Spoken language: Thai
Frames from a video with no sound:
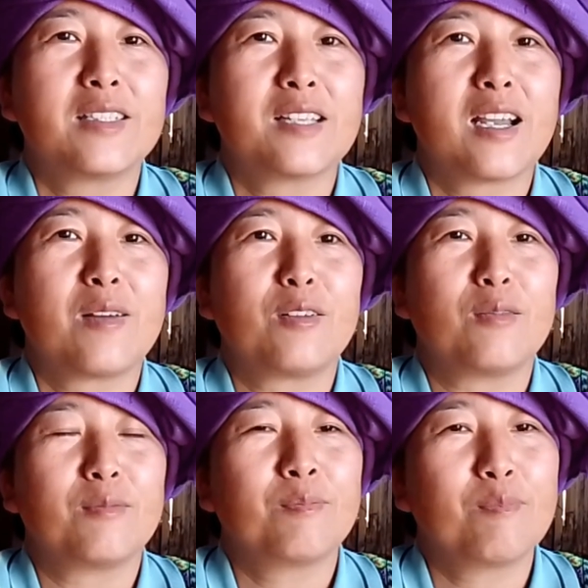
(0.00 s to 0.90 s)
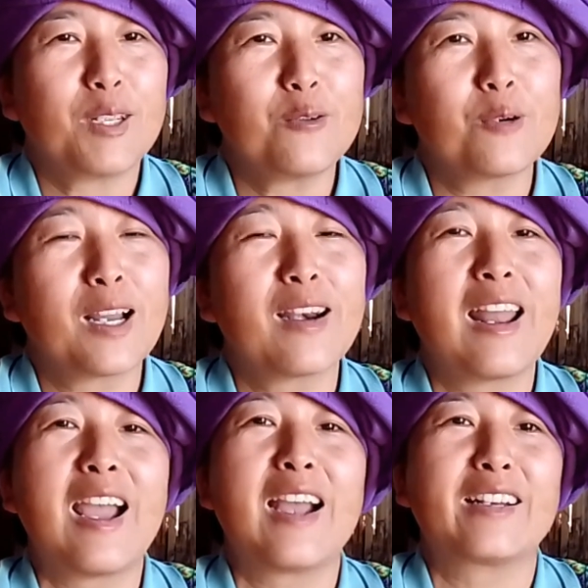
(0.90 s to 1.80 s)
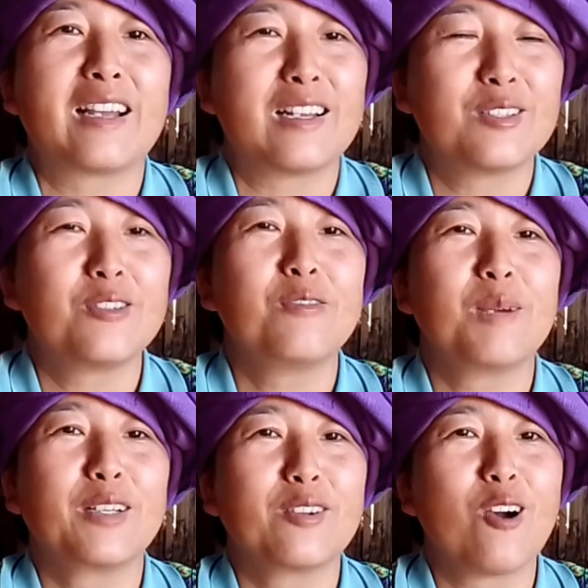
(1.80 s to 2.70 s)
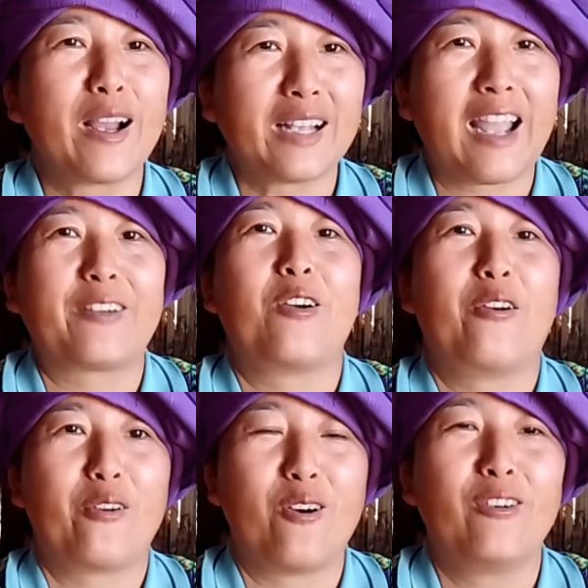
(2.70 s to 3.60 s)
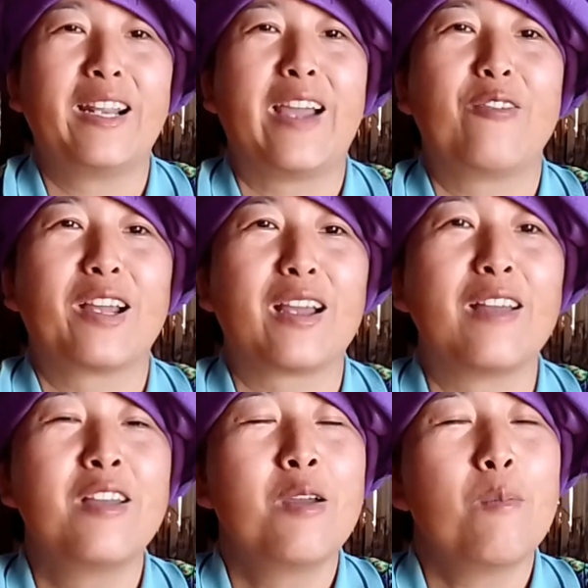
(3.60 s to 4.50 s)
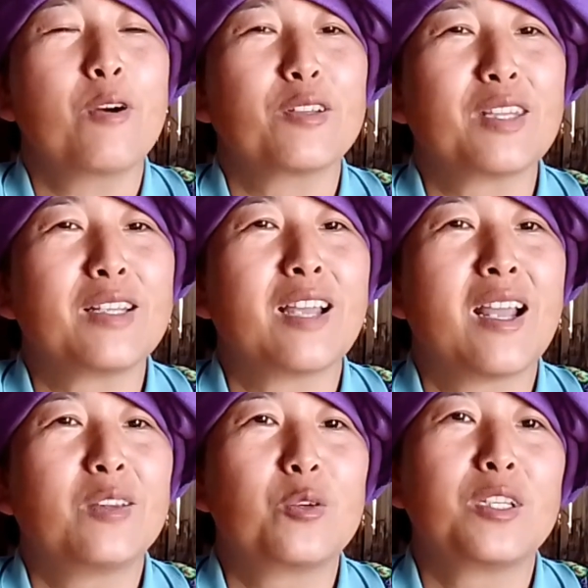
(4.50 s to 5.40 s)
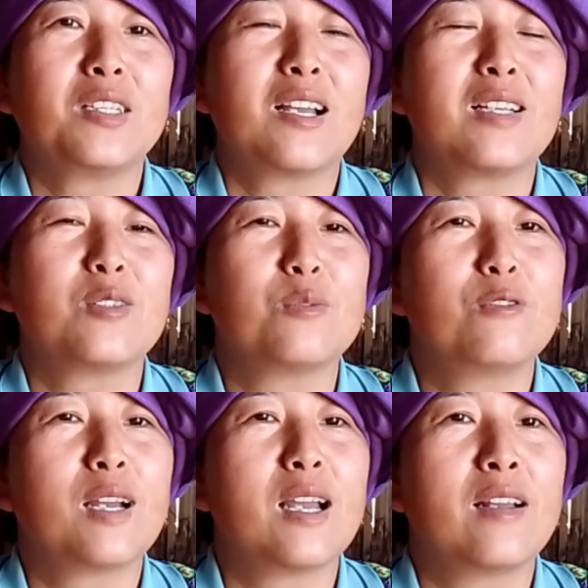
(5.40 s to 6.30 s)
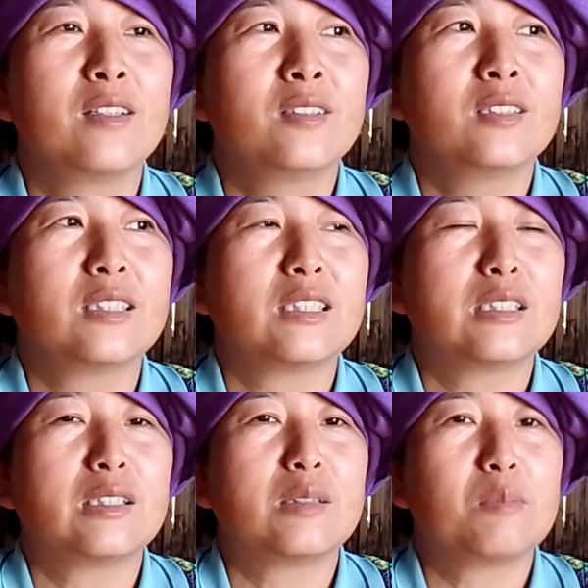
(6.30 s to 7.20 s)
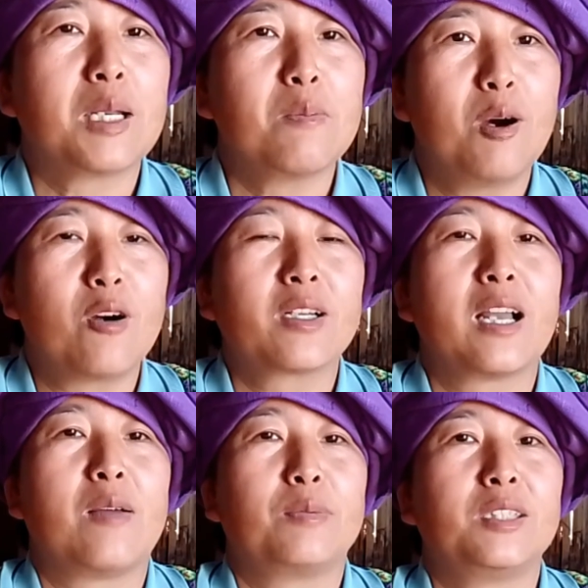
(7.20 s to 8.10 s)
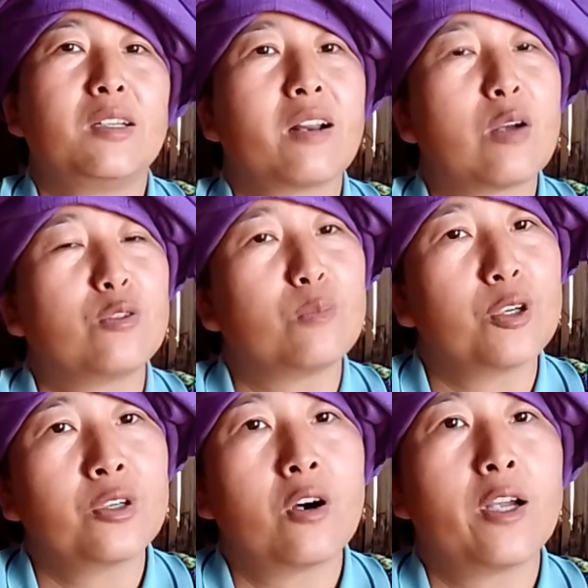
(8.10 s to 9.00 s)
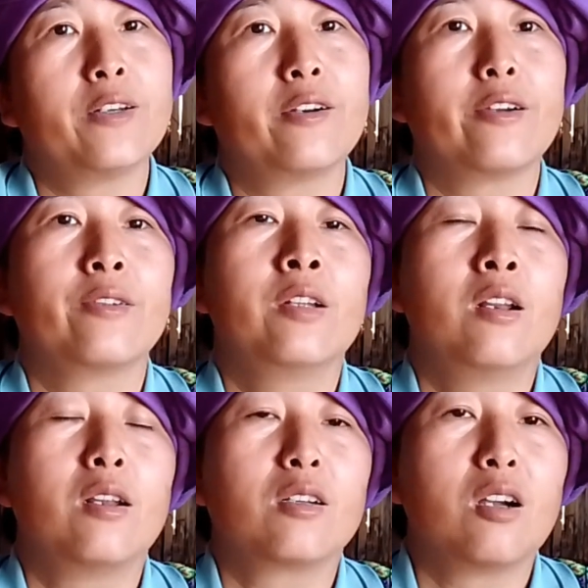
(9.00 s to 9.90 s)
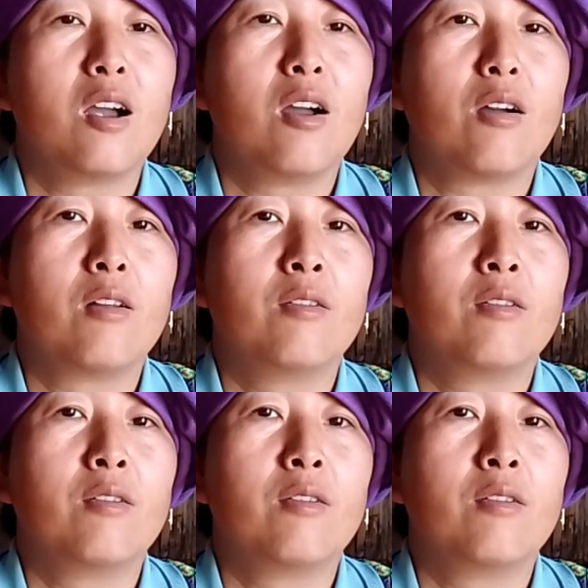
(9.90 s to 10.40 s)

อาจจะไปอยู่ข้างล่างนะคะ ซึ่งมันก็อากาศก็ร้อนแล้วนะคะ ปกติถ้าตัวนี้ถ้าสมมติว่ามันเหมาะกับที่เราอยู่บนดอยเนาะแล้วก็